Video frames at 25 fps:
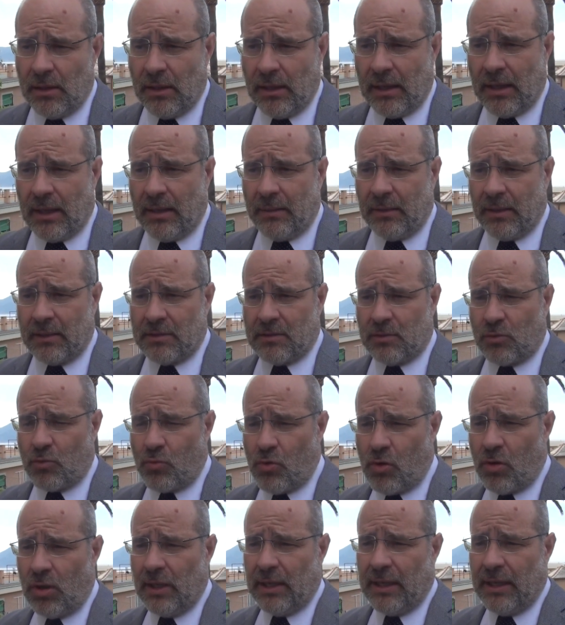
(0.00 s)
la
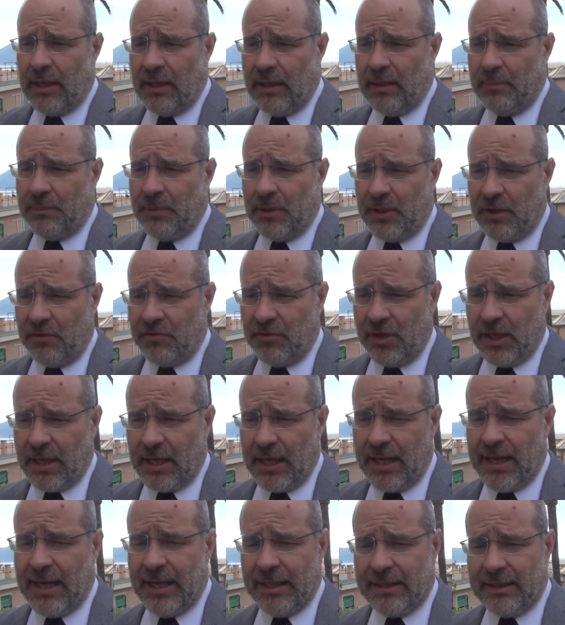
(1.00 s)
scuola
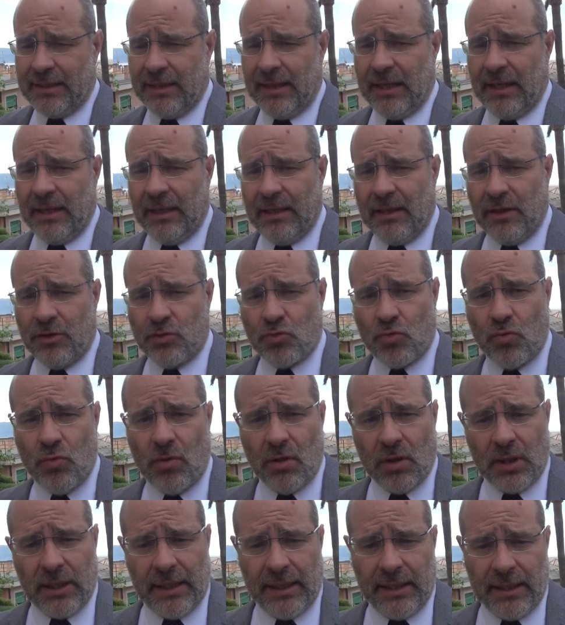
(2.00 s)
parificata, la
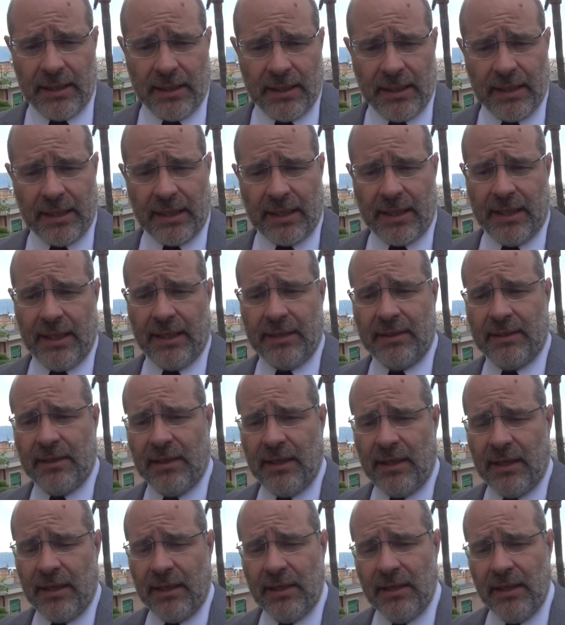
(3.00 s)
scuola
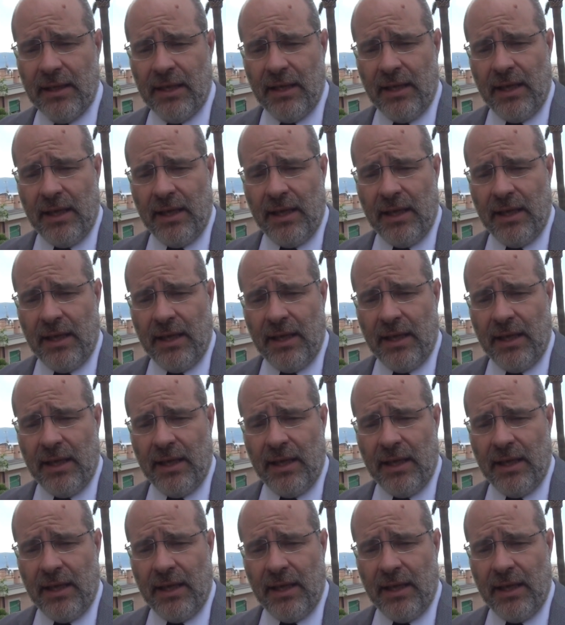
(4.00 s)
integrata